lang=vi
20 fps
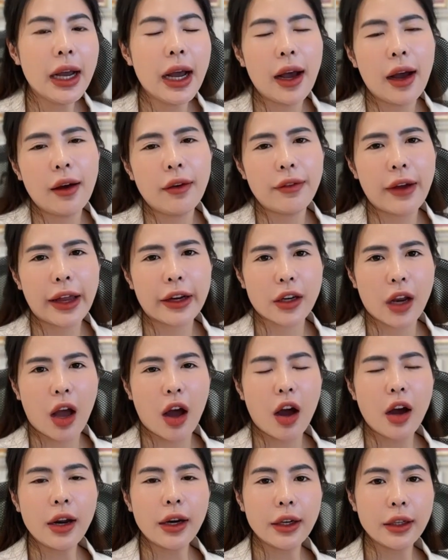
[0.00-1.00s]
à, và
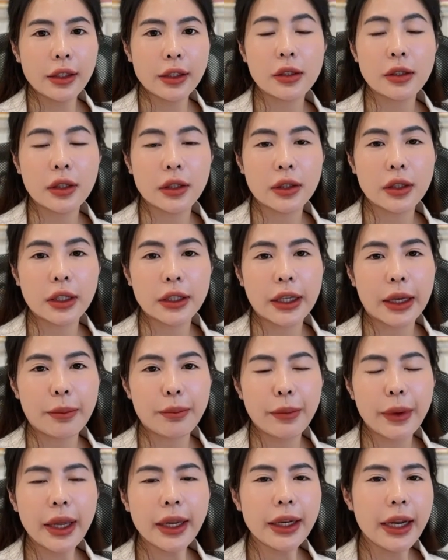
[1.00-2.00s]
nó thường được
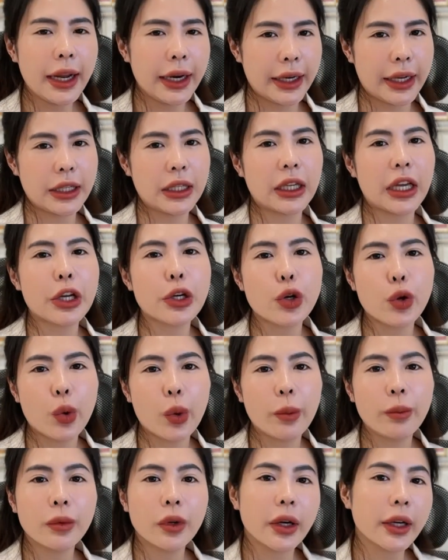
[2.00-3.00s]
nhận biết là những cái
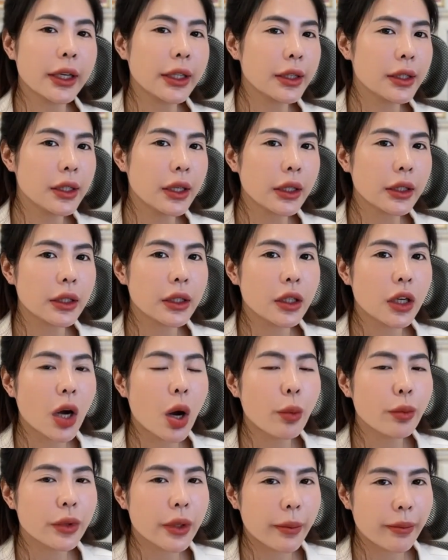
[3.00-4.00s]
đốm có kích thước từ
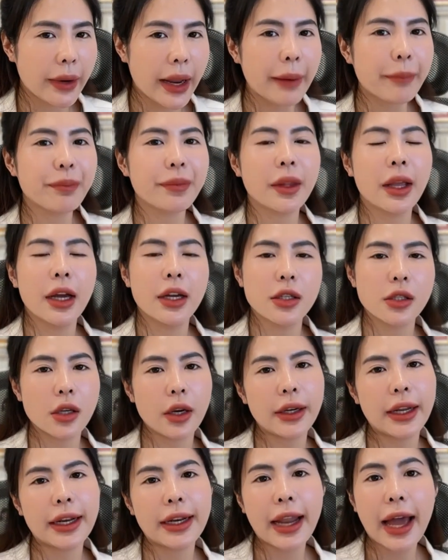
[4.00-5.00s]
0.5 cho
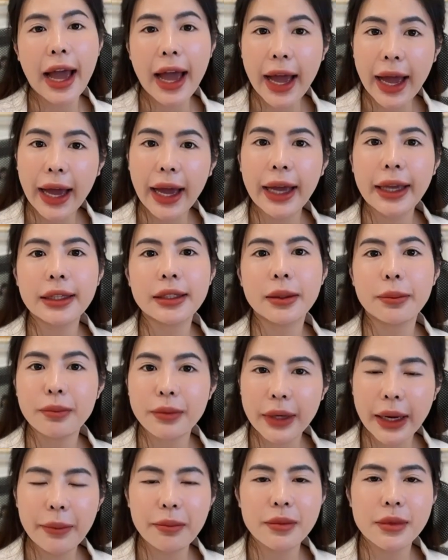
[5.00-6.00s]
đến
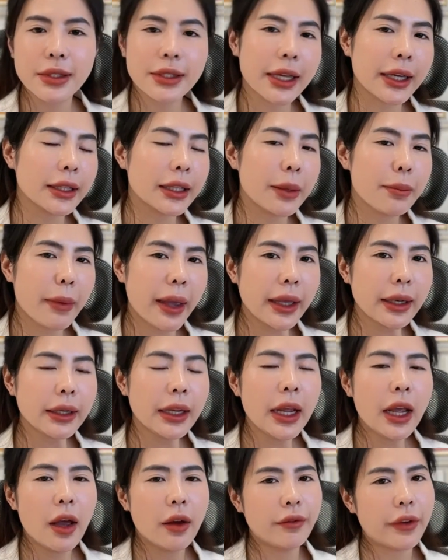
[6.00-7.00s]
2.5 cm
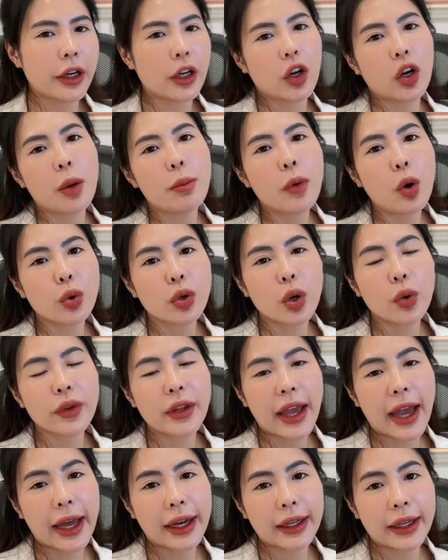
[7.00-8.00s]
và nó có màu nâu
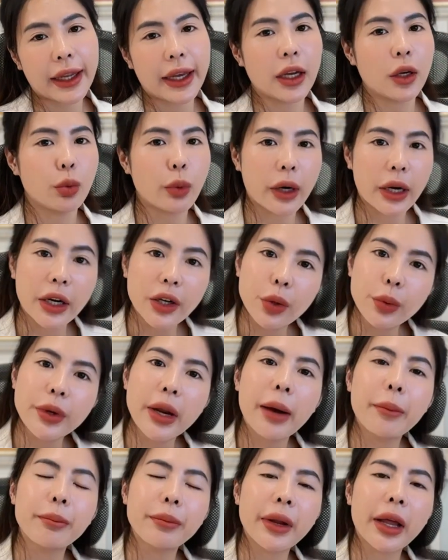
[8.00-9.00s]
nhạt nè hoặc là nâu
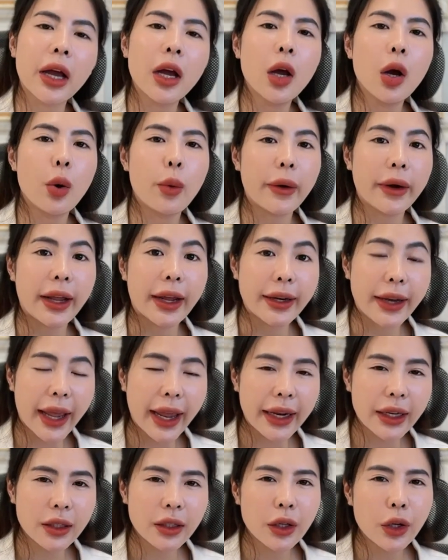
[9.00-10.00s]
đậm nè hoặc là
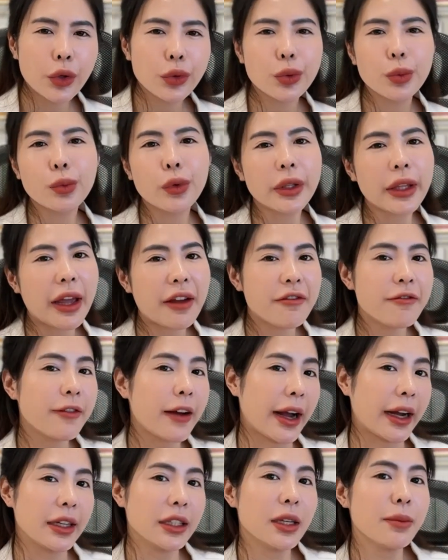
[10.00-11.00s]
đen chúng có thể
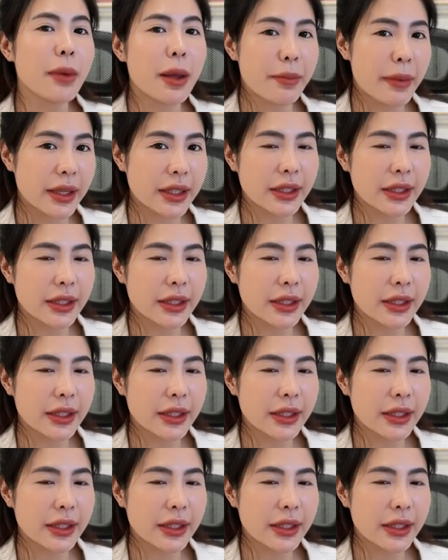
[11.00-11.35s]
phẳng trên bề mặt